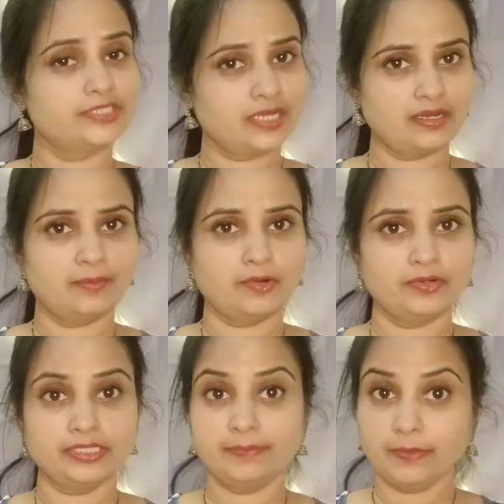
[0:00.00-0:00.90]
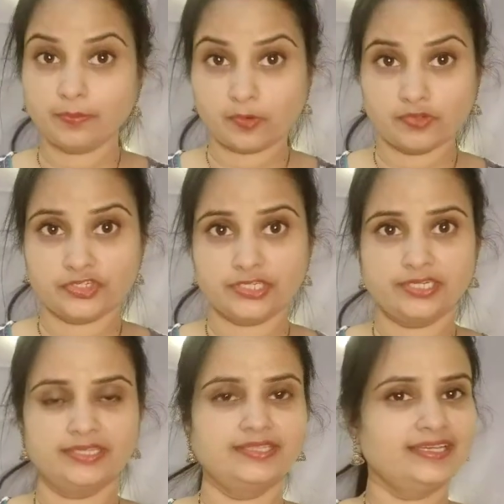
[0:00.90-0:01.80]
చాలా బాగుంటుంది మీ పోస్చర్
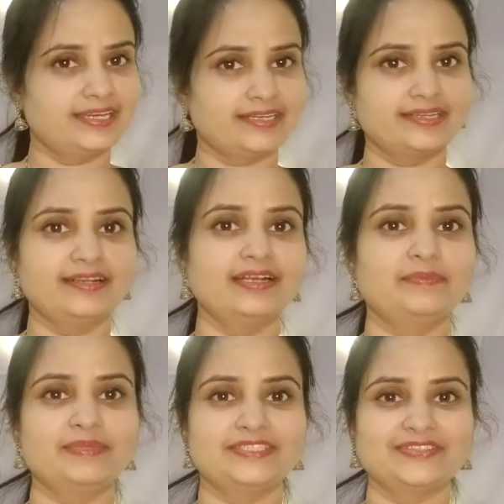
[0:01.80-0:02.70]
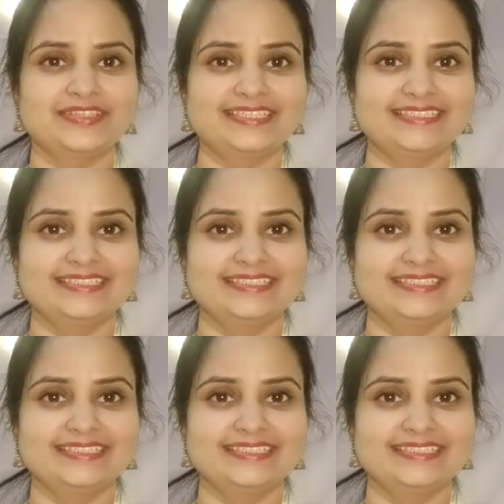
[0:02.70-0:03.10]
అనేది కరెక్ట్గా కనిపిస్తుంది